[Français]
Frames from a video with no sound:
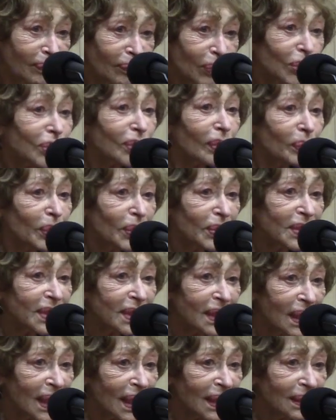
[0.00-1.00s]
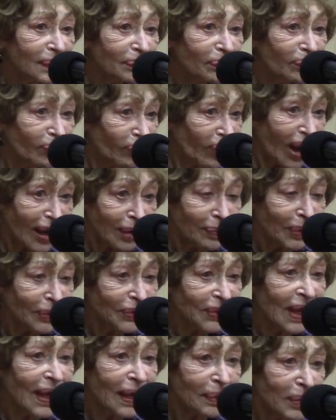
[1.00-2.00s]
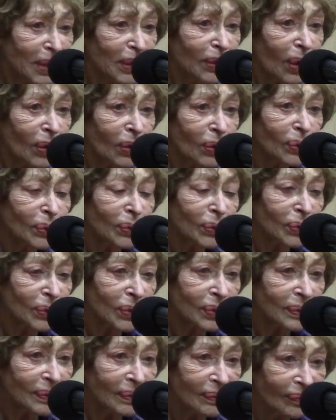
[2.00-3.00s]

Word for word: me semble-t-il. Fragmentaire, mais une rencontre.